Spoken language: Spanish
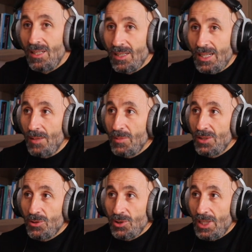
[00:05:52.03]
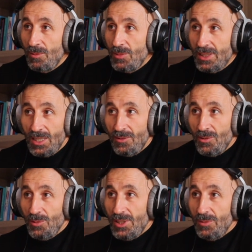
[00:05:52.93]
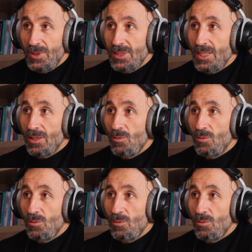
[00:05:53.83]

cambian totalmente a la forma de pensar